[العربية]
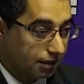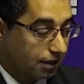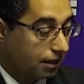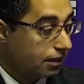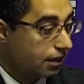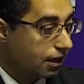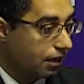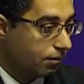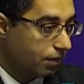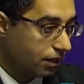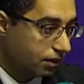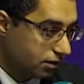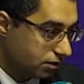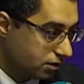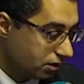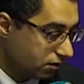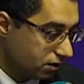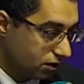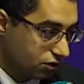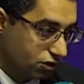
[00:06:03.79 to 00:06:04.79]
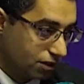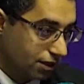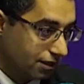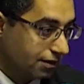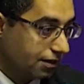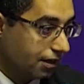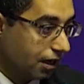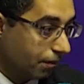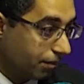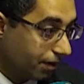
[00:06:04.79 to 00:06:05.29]
كذلك المادة
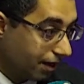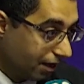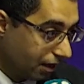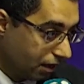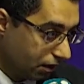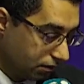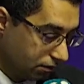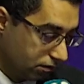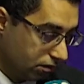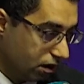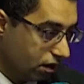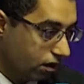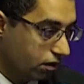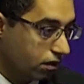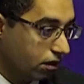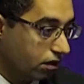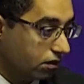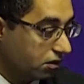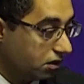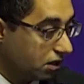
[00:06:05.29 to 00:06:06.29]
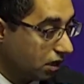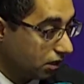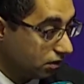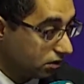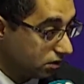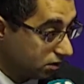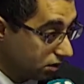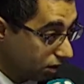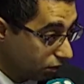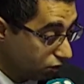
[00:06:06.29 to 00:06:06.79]
16 التي أباحت حق
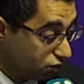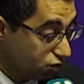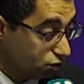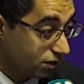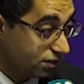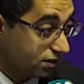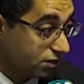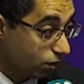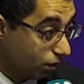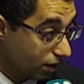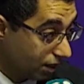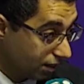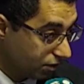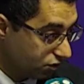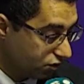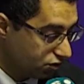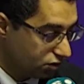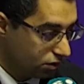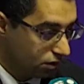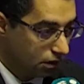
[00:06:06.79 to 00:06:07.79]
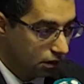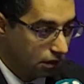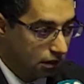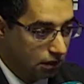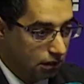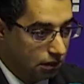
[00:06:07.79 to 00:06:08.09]
اختيار الزوج والزواج